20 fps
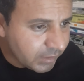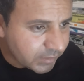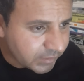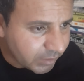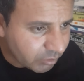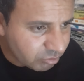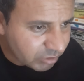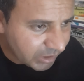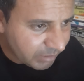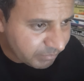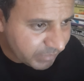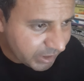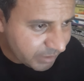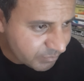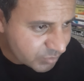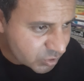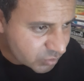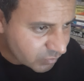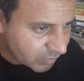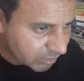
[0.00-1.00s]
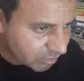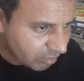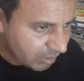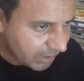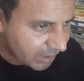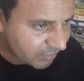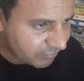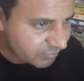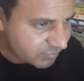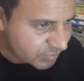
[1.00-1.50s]
Não tememos quando
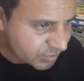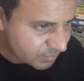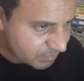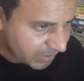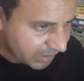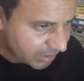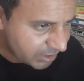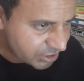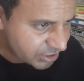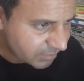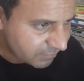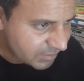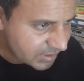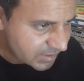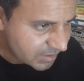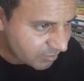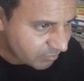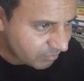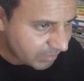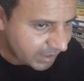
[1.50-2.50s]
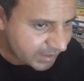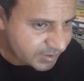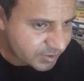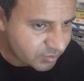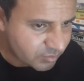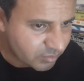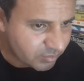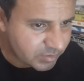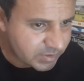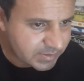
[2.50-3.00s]
olhávamos para esta visão, mas
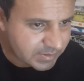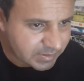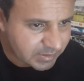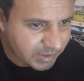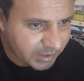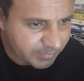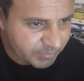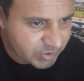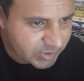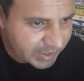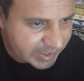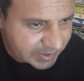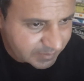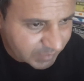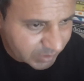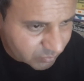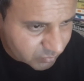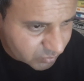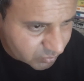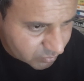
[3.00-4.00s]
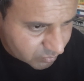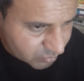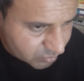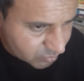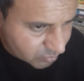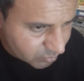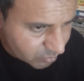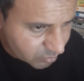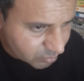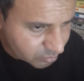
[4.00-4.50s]
nós demos as mãos uns
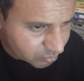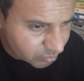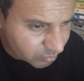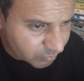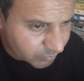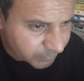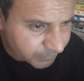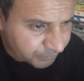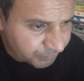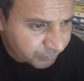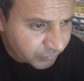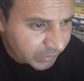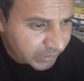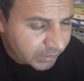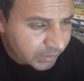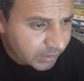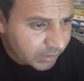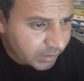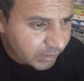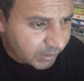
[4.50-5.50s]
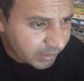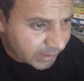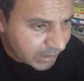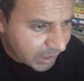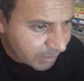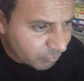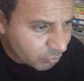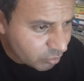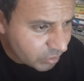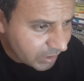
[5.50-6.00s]
do outro em
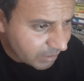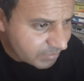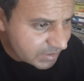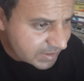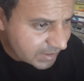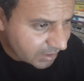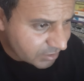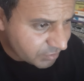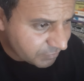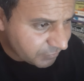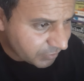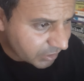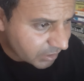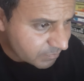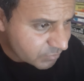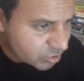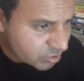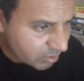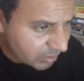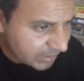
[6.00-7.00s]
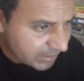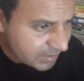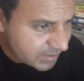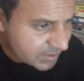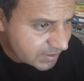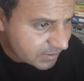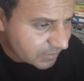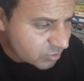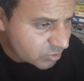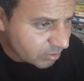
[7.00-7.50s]
amor e amizade. Ficamos solentes,
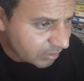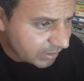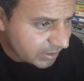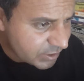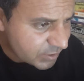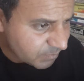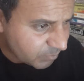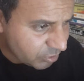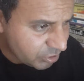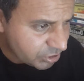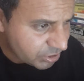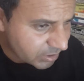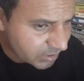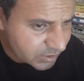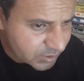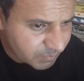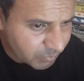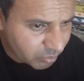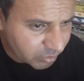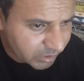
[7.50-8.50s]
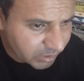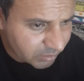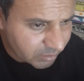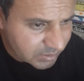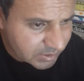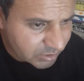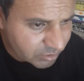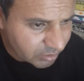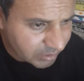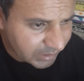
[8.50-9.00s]
solentes por instantes, porque
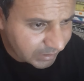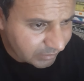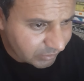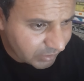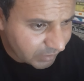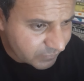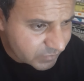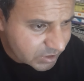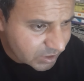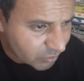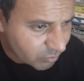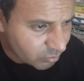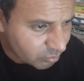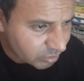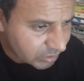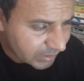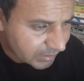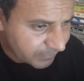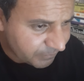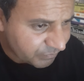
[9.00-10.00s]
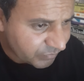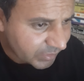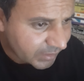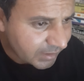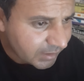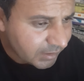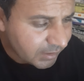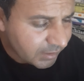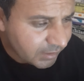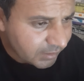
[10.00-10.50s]
nossa jornada deve ser contra
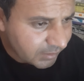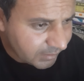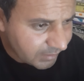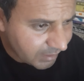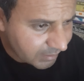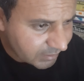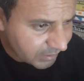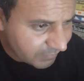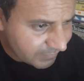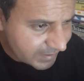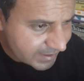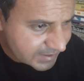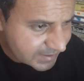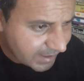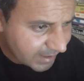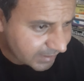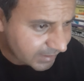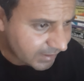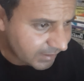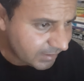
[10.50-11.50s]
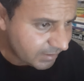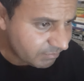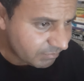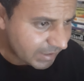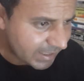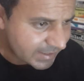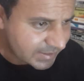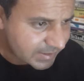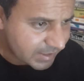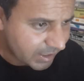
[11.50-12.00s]
e através daquela
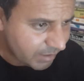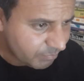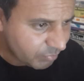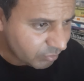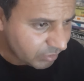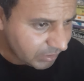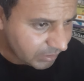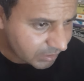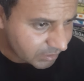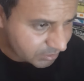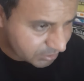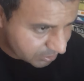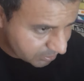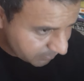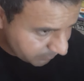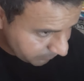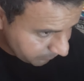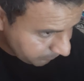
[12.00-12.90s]
massa repugnante.